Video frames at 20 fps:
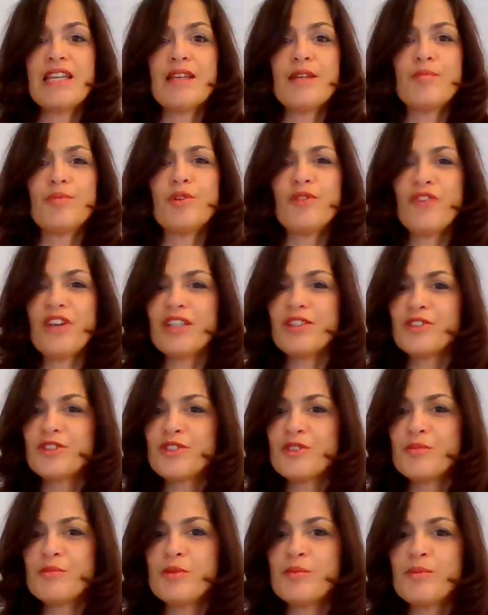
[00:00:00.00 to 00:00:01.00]
Pour faire de
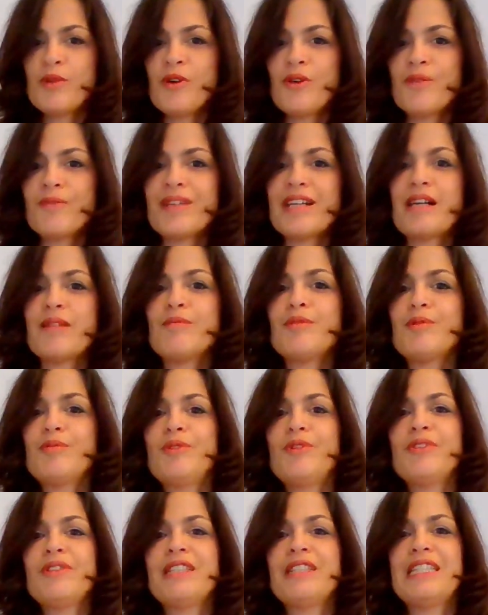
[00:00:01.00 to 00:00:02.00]
ce moment un
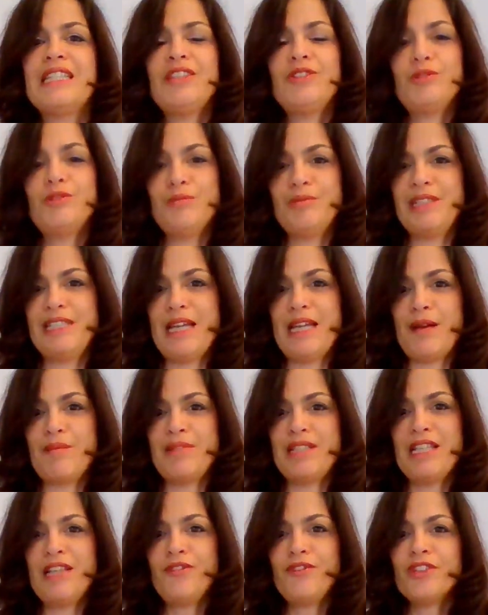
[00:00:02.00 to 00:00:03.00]
moment
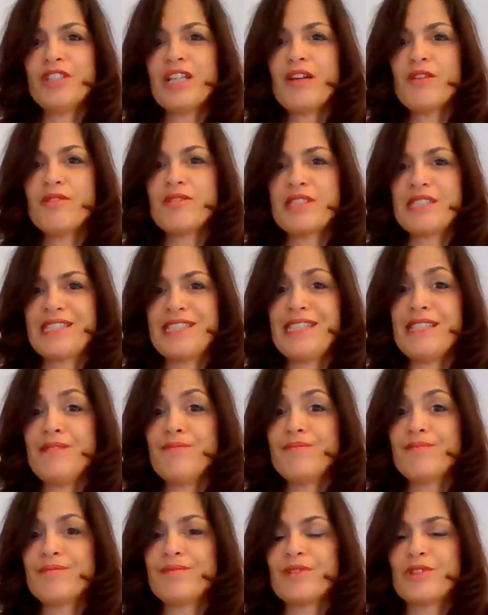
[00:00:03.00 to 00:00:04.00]
inoubliable, il faudra aussi
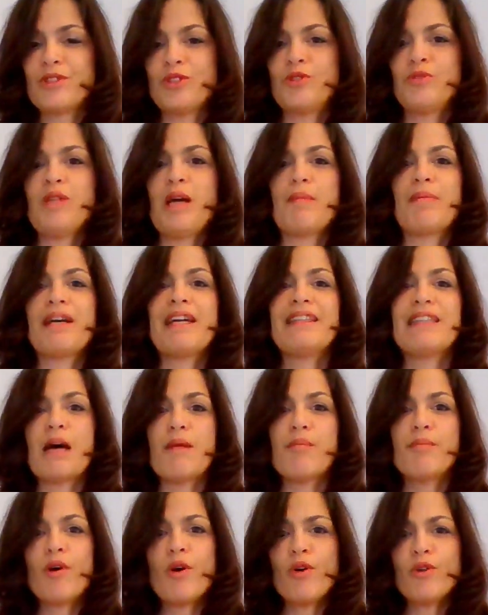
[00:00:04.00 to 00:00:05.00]
que tu apprennes à
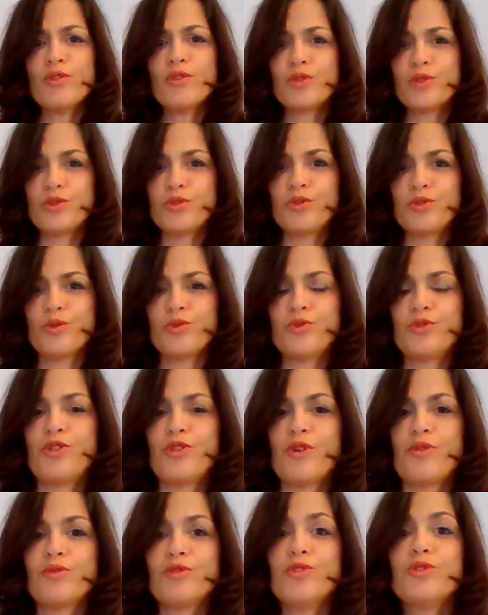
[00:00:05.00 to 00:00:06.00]
prendre ton
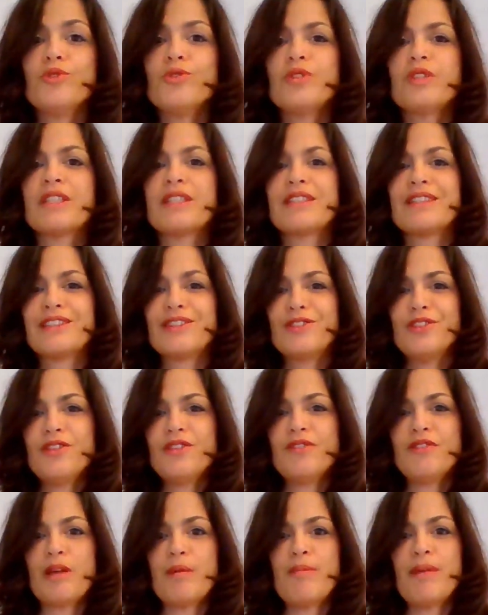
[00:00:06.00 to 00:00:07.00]
temps. Donc,
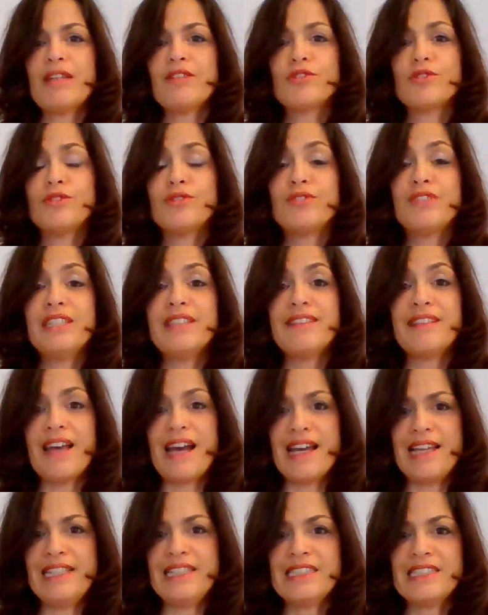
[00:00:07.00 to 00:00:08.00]
ne va pas trop vite
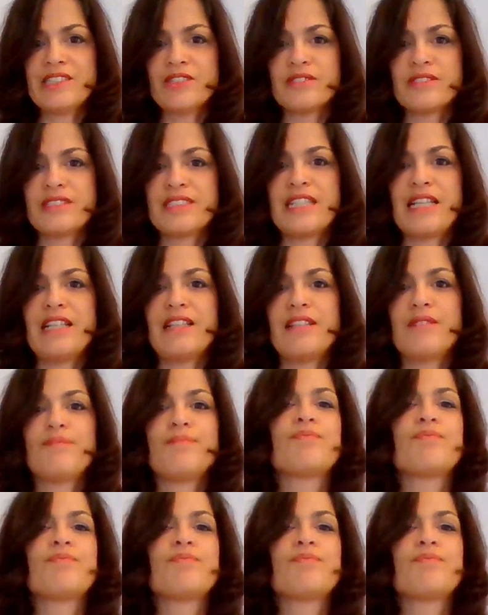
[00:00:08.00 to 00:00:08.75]
à l'essentiel.